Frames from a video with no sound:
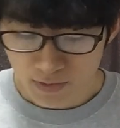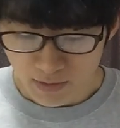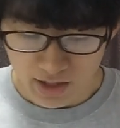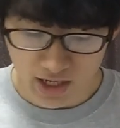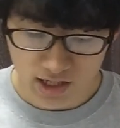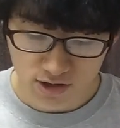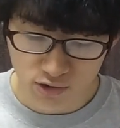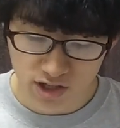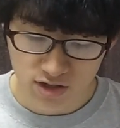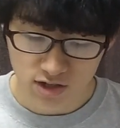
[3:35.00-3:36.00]
まあ、原作
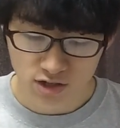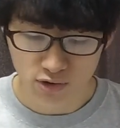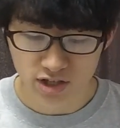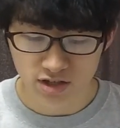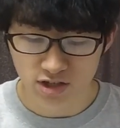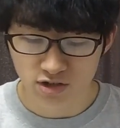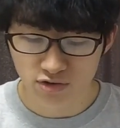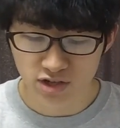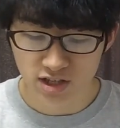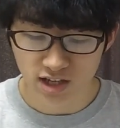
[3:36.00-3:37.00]
小説に、小説に
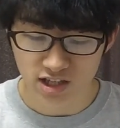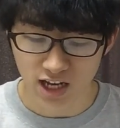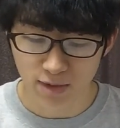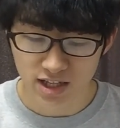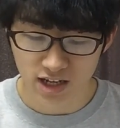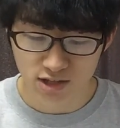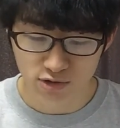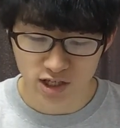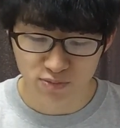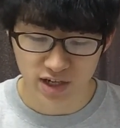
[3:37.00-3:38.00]
忠実かつ甘さが
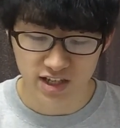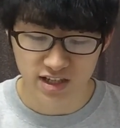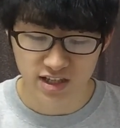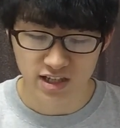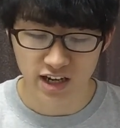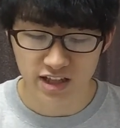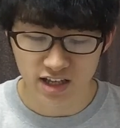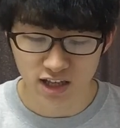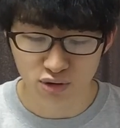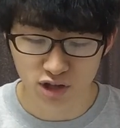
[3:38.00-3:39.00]
少しプラスされてい
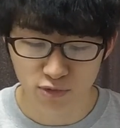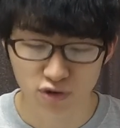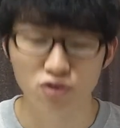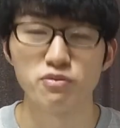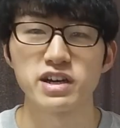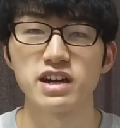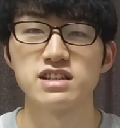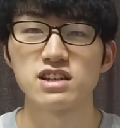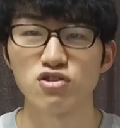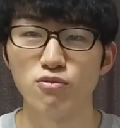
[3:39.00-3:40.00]
て、とても良い
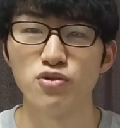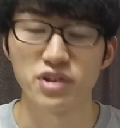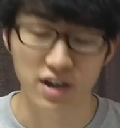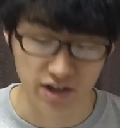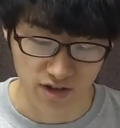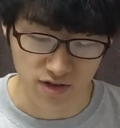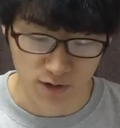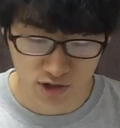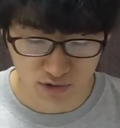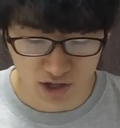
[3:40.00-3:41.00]
コミカライズだと思うって書かれているので、
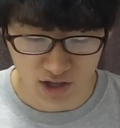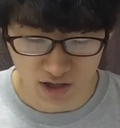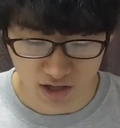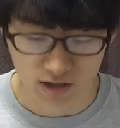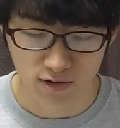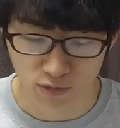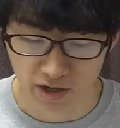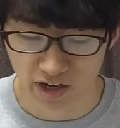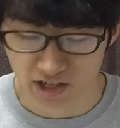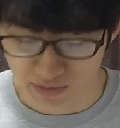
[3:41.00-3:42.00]
非常にいい
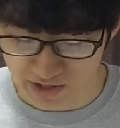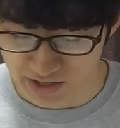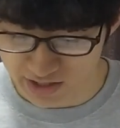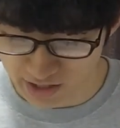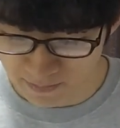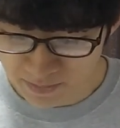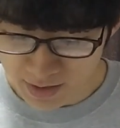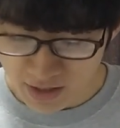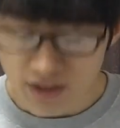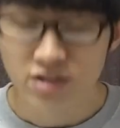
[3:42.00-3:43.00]
コミカライズみたいですね。
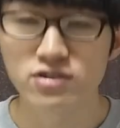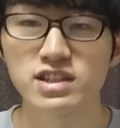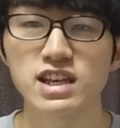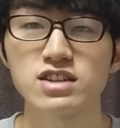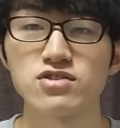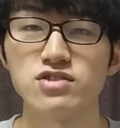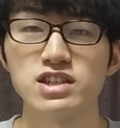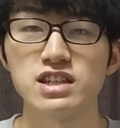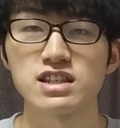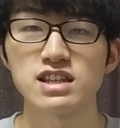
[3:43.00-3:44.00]
続いてさんじゅうい
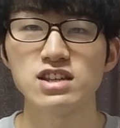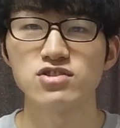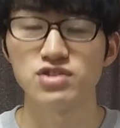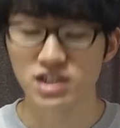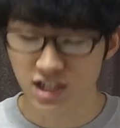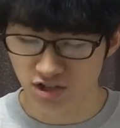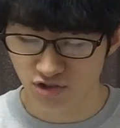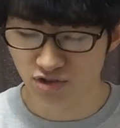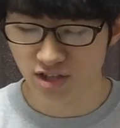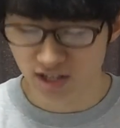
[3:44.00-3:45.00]
ちいです。さんじゅういちい、呪
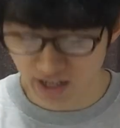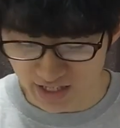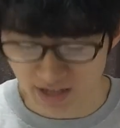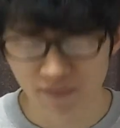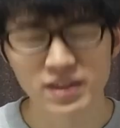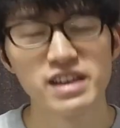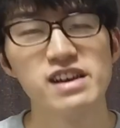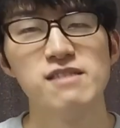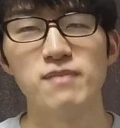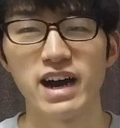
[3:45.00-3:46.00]
術廻戦。
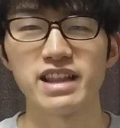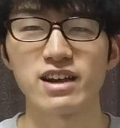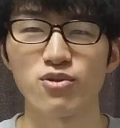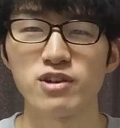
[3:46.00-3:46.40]
まあね、こ